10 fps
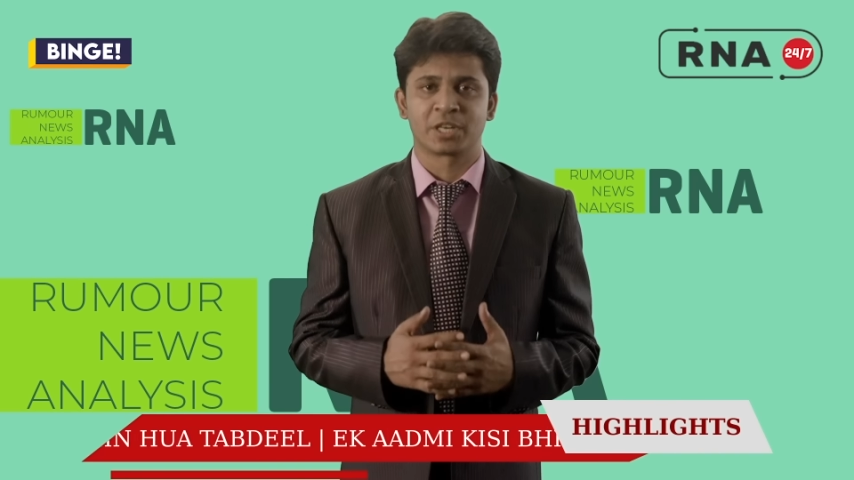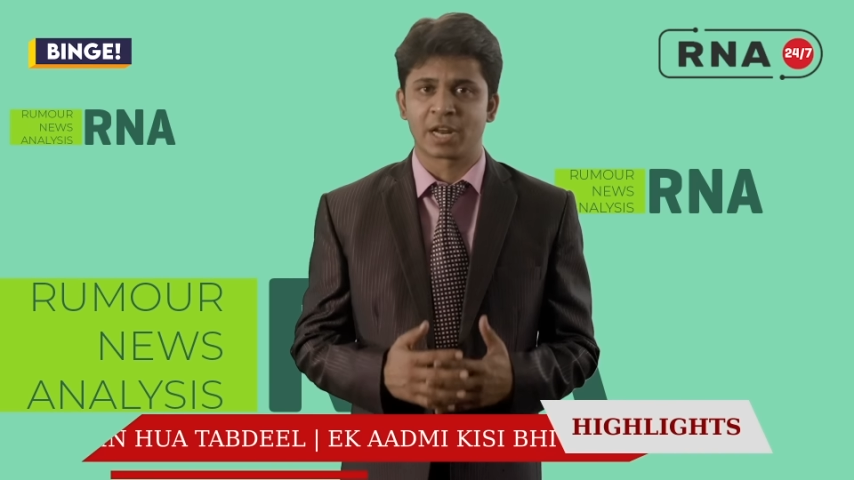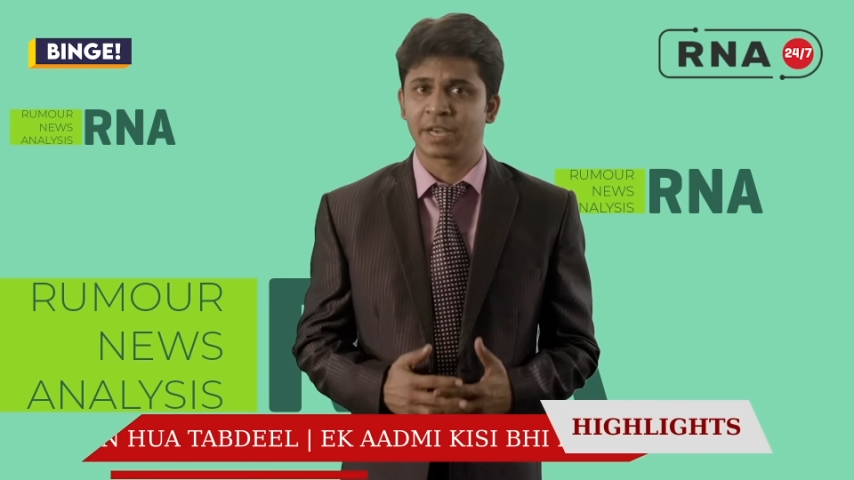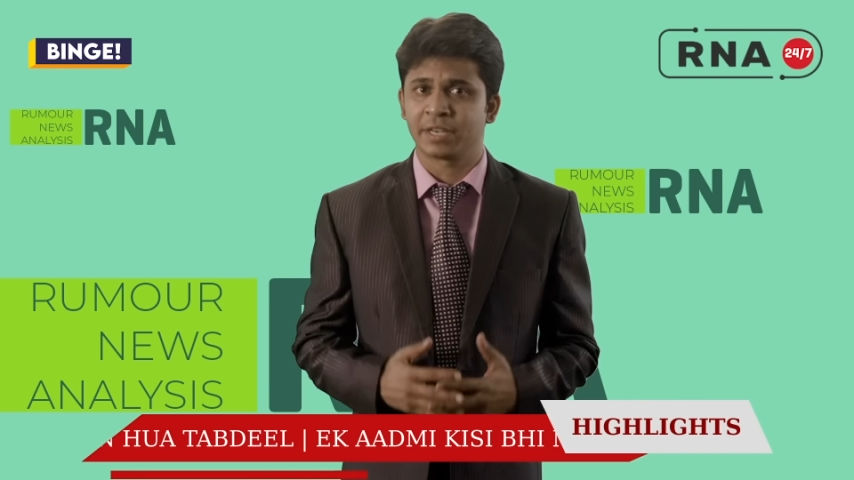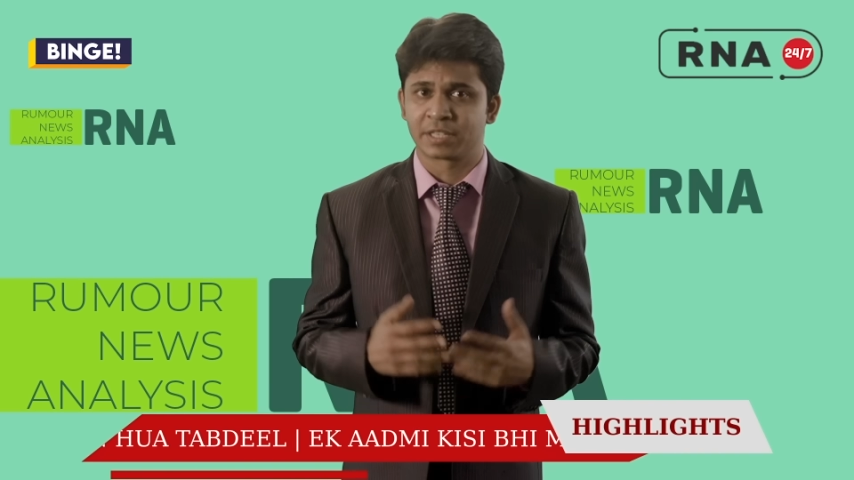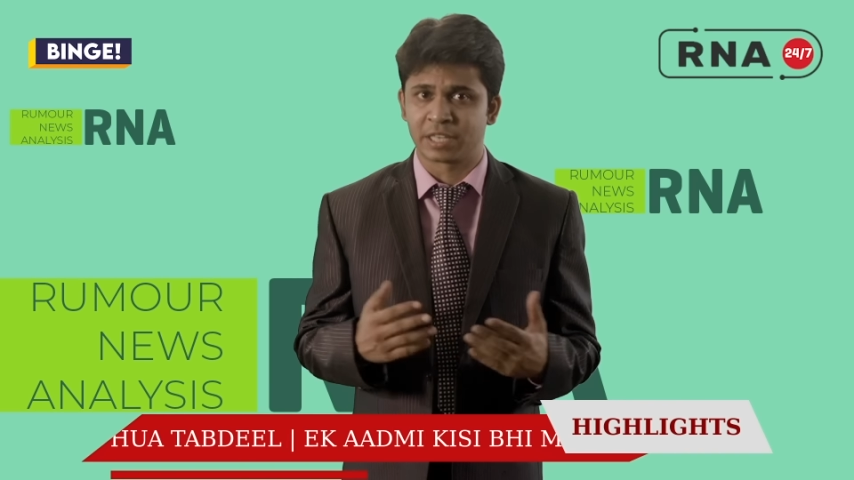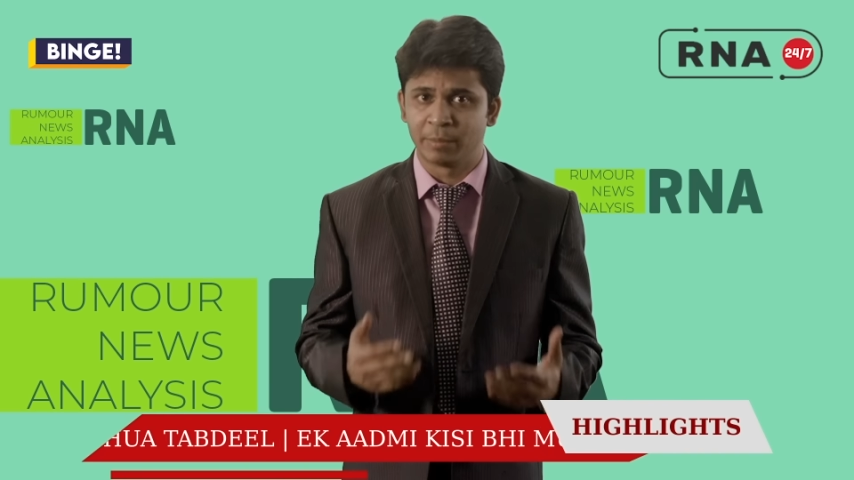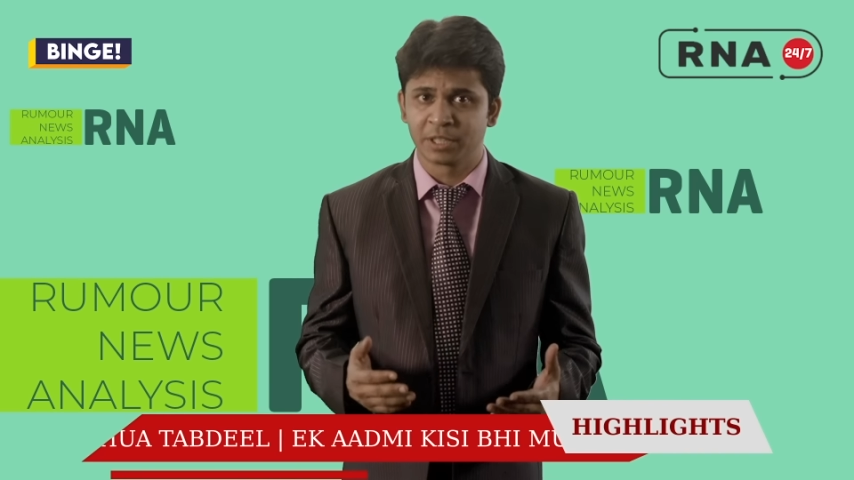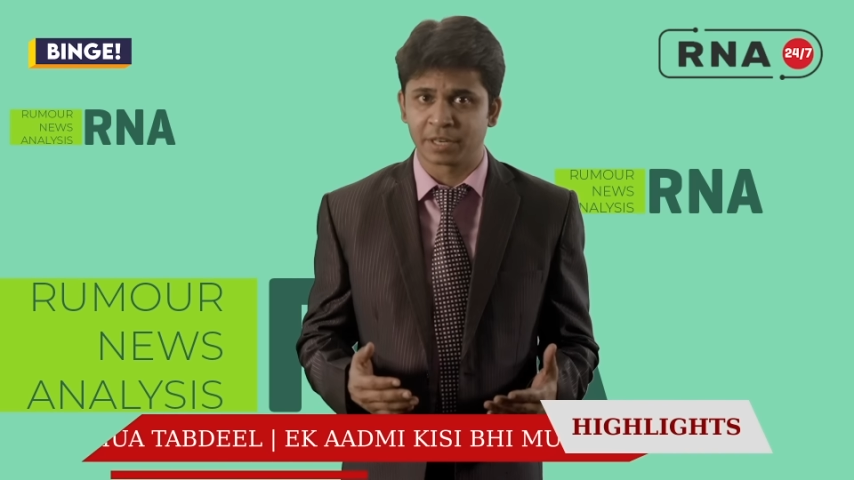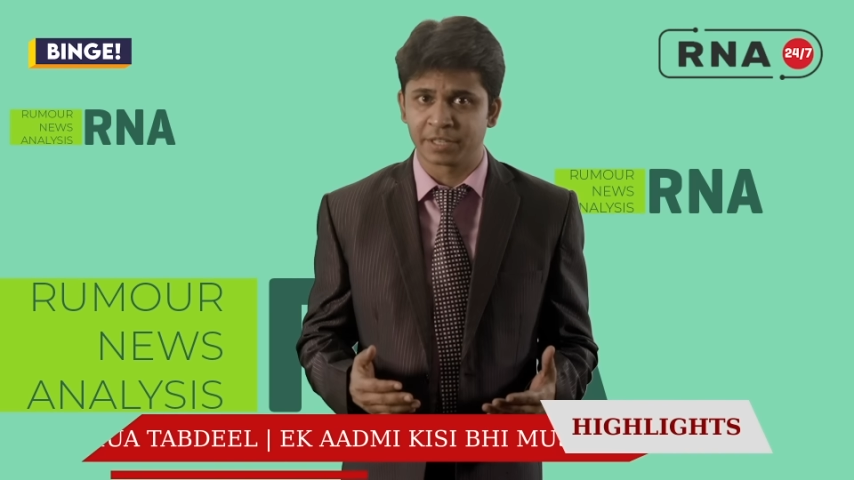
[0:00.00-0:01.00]
चढ़ा के ये
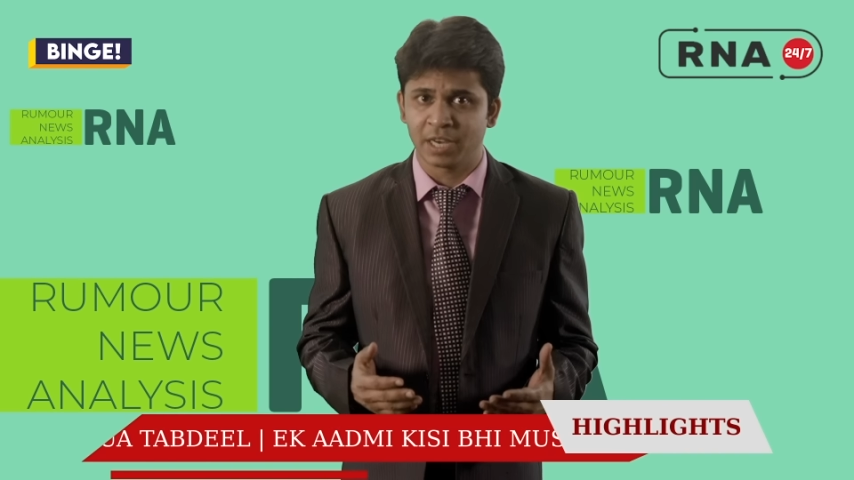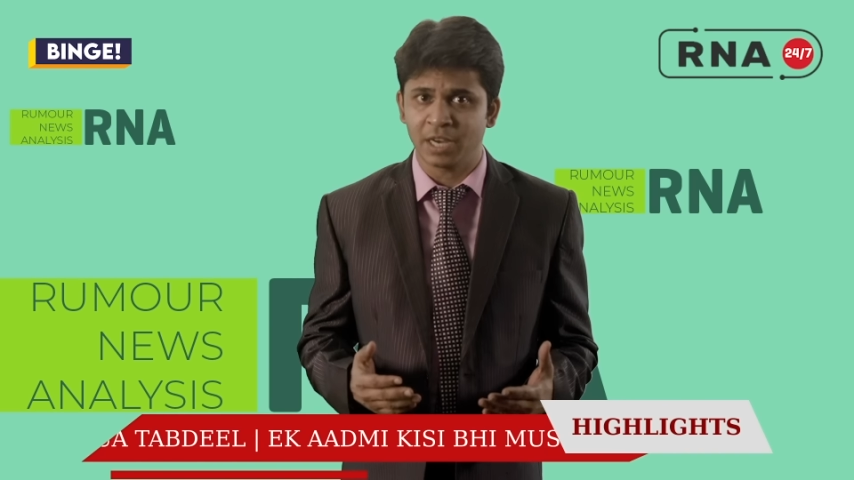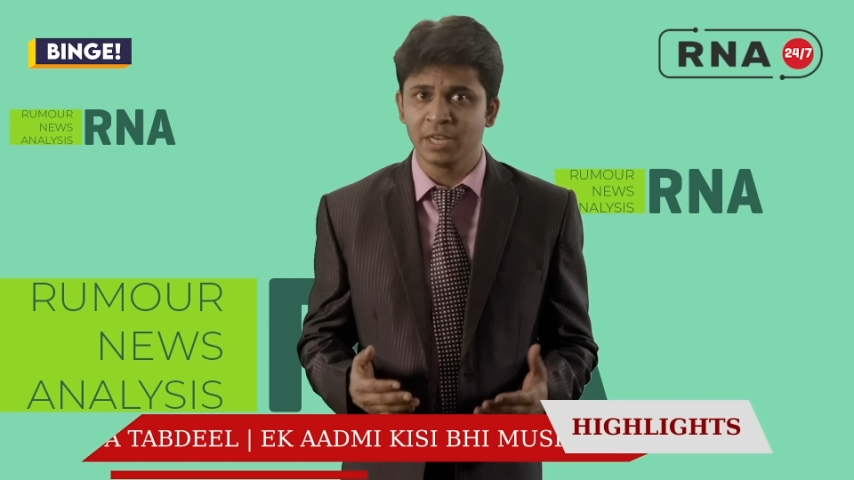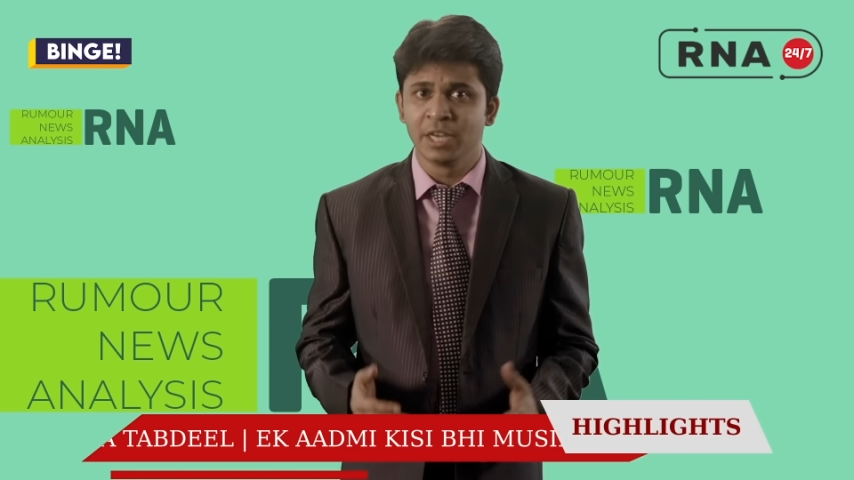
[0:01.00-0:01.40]
साबित कर दिया